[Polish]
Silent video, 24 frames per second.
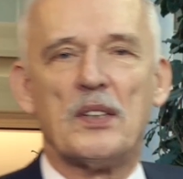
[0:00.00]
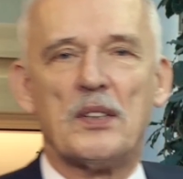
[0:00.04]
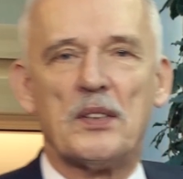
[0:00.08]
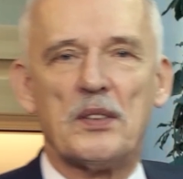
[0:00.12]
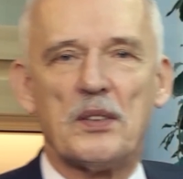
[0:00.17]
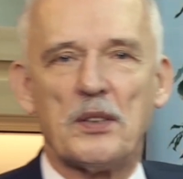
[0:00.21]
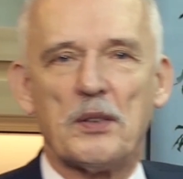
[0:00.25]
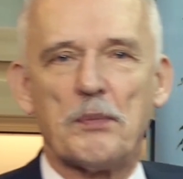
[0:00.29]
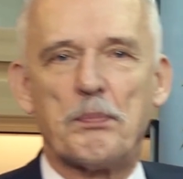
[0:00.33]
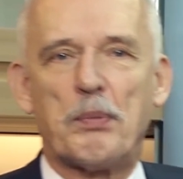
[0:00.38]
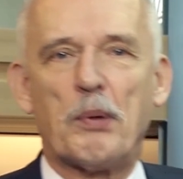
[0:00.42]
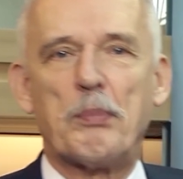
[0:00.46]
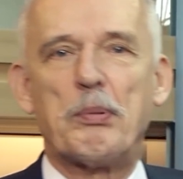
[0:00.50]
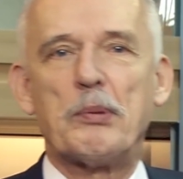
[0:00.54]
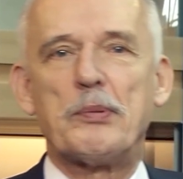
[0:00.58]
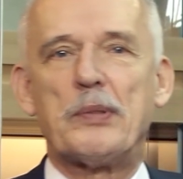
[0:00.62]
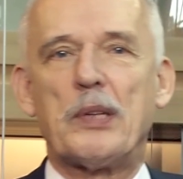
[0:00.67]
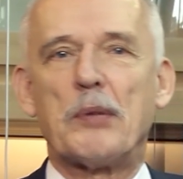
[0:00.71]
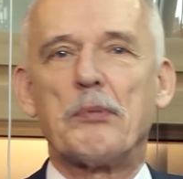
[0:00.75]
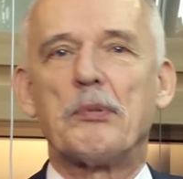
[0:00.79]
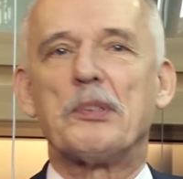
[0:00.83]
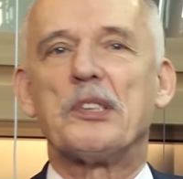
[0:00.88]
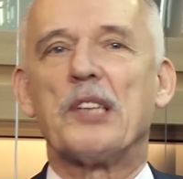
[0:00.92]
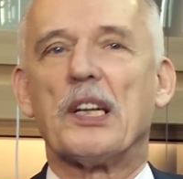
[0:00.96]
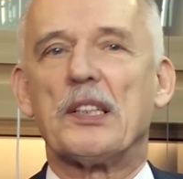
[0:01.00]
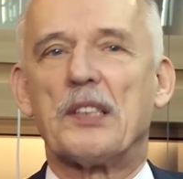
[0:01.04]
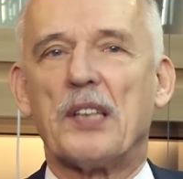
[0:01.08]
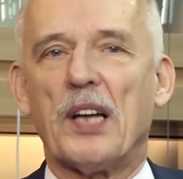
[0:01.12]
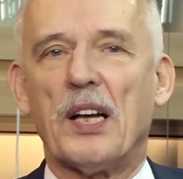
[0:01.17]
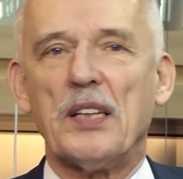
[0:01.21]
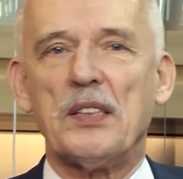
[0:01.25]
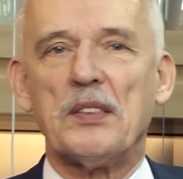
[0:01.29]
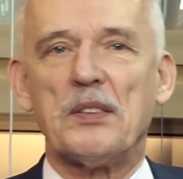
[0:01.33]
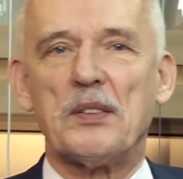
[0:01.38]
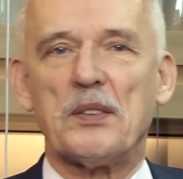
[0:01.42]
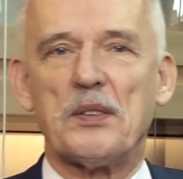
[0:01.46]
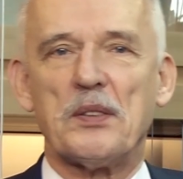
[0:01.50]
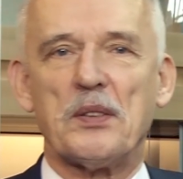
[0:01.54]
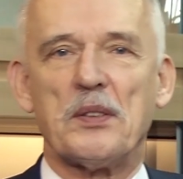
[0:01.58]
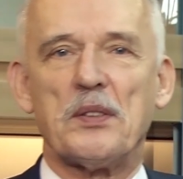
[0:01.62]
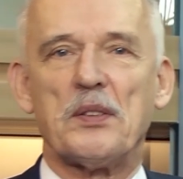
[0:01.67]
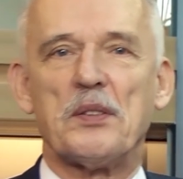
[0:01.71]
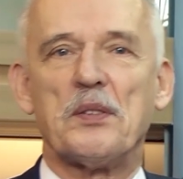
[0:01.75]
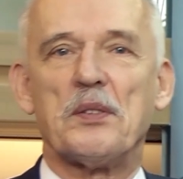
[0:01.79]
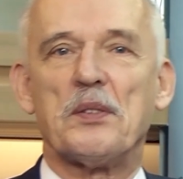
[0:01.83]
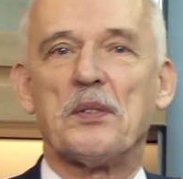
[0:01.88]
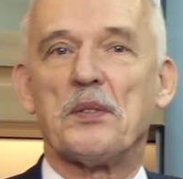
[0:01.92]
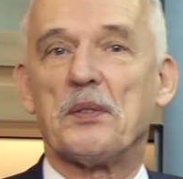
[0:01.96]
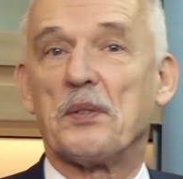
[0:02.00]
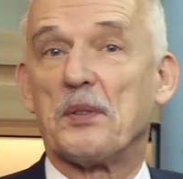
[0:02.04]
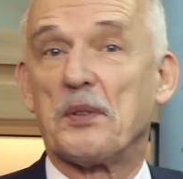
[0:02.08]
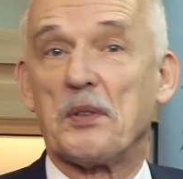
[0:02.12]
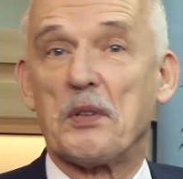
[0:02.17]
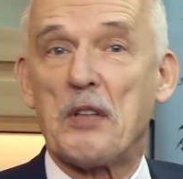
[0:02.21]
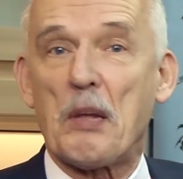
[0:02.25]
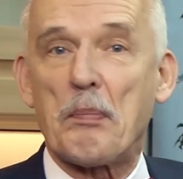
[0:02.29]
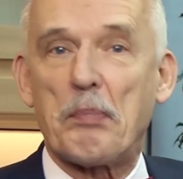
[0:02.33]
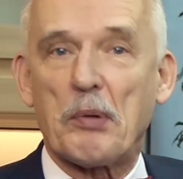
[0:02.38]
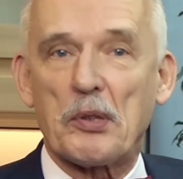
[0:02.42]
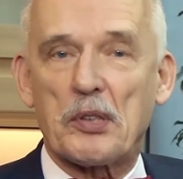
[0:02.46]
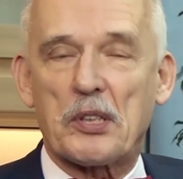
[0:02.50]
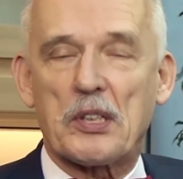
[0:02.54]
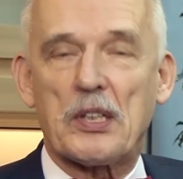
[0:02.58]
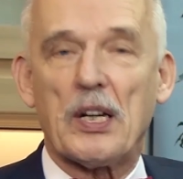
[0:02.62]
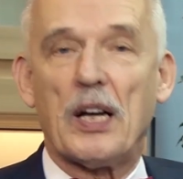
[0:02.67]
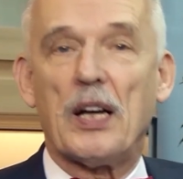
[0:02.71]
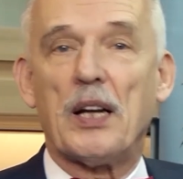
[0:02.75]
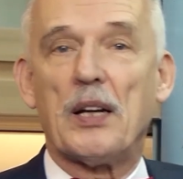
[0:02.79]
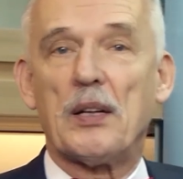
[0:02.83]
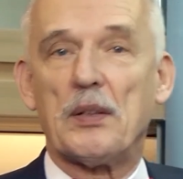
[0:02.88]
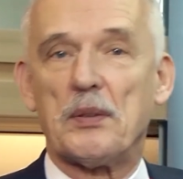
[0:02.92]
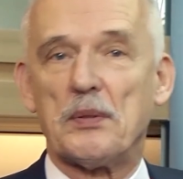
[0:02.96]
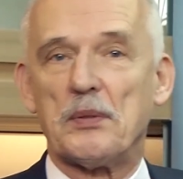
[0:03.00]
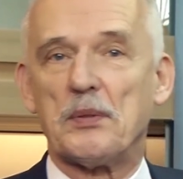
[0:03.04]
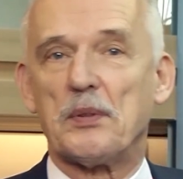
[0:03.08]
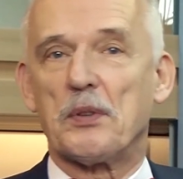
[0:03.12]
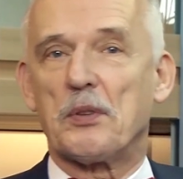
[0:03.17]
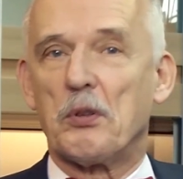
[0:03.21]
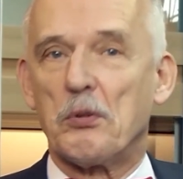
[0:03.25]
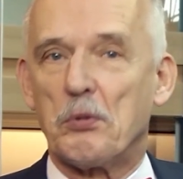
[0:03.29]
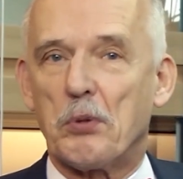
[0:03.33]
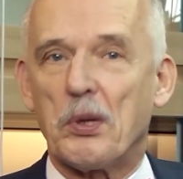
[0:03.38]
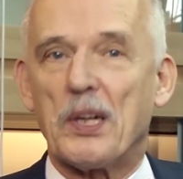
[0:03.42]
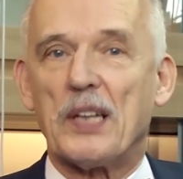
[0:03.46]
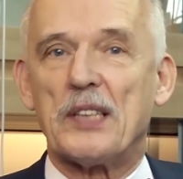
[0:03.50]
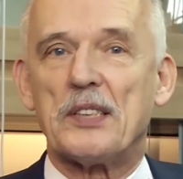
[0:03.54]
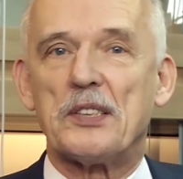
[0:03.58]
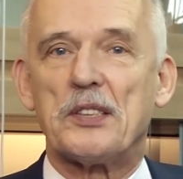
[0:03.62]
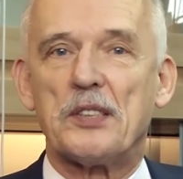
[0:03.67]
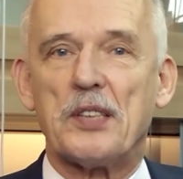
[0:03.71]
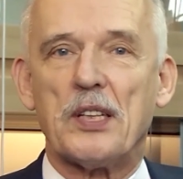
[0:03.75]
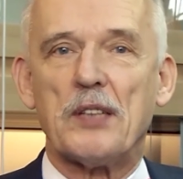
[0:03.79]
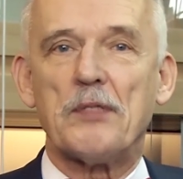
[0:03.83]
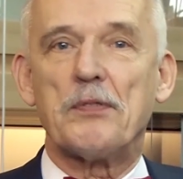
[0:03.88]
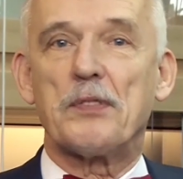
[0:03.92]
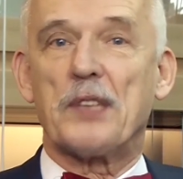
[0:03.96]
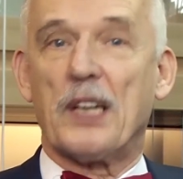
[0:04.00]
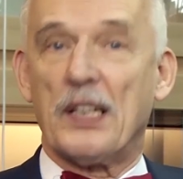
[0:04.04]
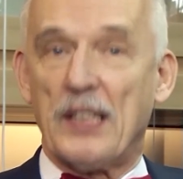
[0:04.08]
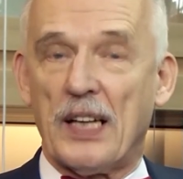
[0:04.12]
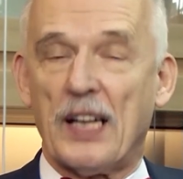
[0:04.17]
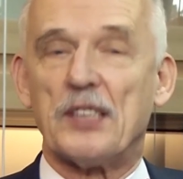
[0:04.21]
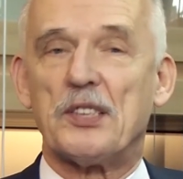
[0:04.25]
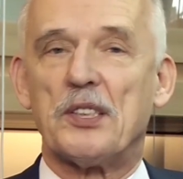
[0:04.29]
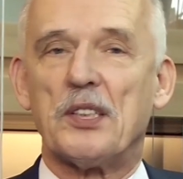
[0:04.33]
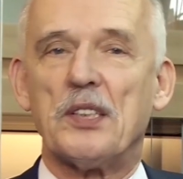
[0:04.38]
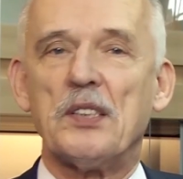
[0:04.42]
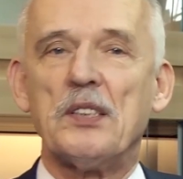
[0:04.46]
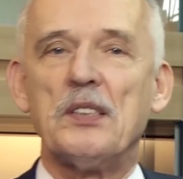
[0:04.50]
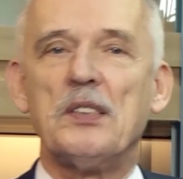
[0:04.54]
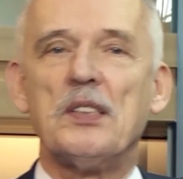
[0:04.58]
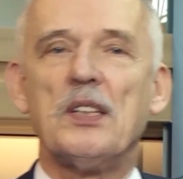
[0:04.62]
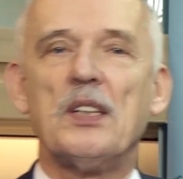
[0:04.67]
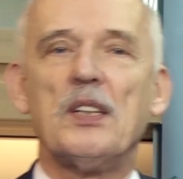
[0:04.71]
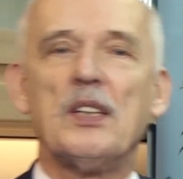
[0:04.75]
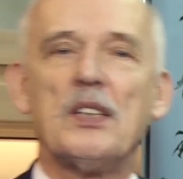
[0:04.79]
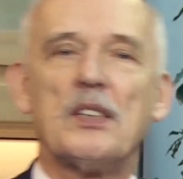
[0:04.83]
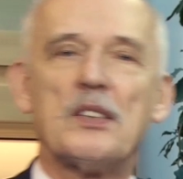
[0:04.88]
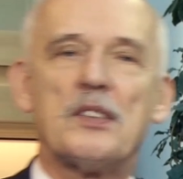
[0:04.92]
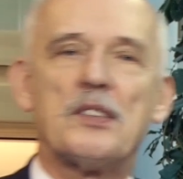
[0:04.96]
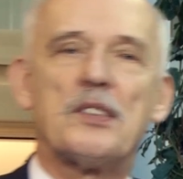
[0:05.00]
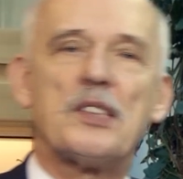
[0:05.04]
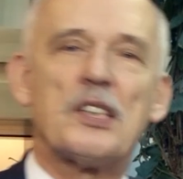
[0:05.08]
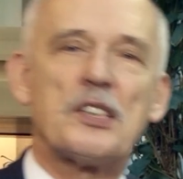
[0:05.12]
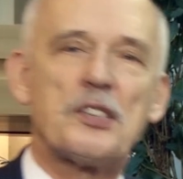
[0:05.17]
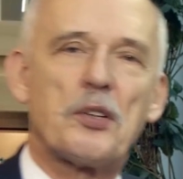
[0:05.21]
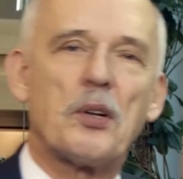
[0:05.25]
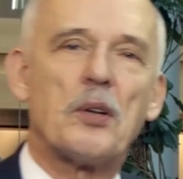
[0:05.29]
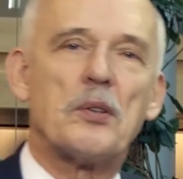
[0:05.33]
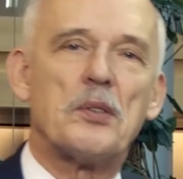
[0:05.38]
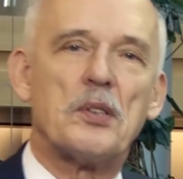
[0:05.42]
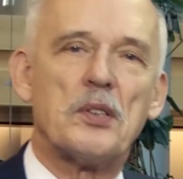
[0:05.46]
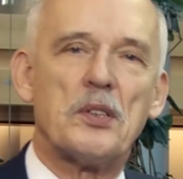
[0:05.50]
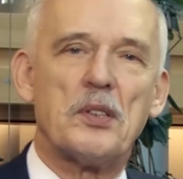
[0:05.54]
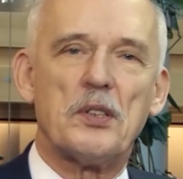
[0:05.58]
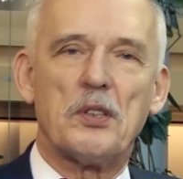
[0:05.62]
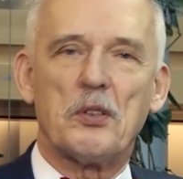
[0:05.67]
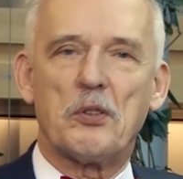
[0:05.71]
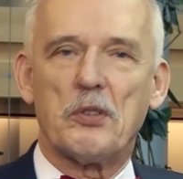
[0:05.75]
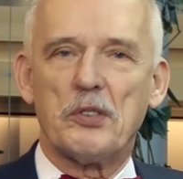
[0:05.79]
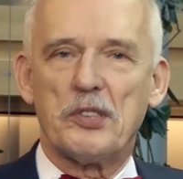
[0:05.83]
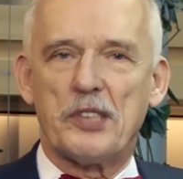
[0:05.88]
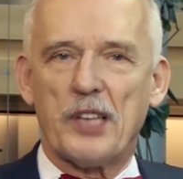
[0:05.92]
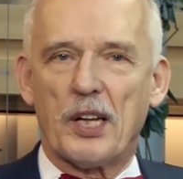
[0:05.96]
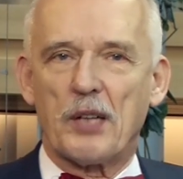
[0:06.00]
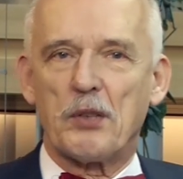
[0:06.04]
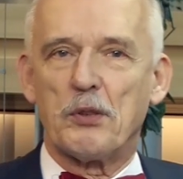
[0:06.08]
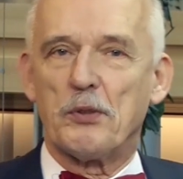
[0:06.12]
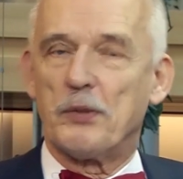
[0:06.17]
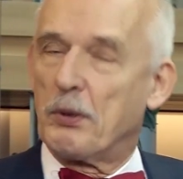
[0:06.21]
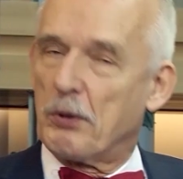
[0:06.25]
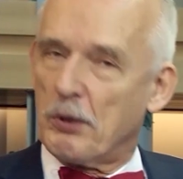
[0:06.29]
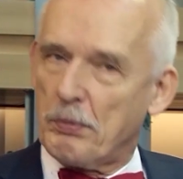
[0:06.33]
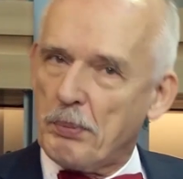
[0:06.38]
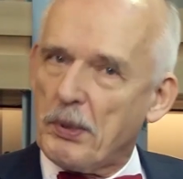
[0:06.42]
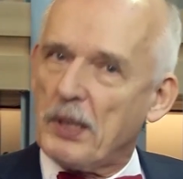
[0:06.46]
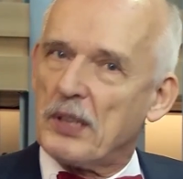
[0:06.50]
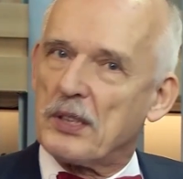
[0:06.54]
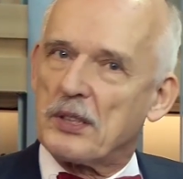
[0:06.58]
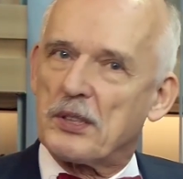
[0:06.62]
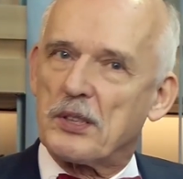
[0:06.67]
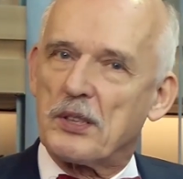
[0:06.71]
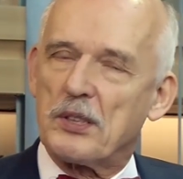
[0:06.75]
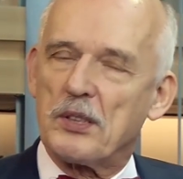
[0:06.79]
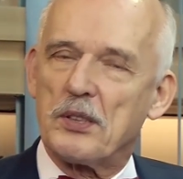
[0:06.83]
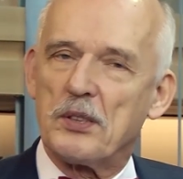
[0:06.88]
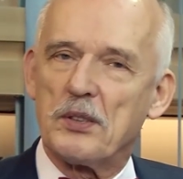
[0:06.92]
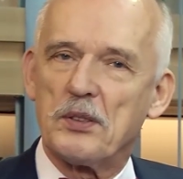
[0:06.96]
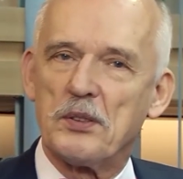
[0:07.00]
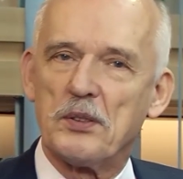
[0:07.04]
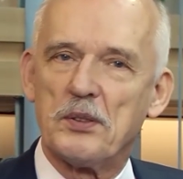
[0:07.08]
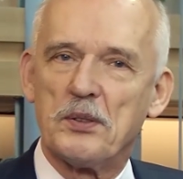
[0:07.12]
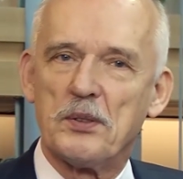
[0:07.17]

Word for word: y, po podpisaniu CETA y, napotka konkurencję w Kanadzie ze strony koncernów europejskich.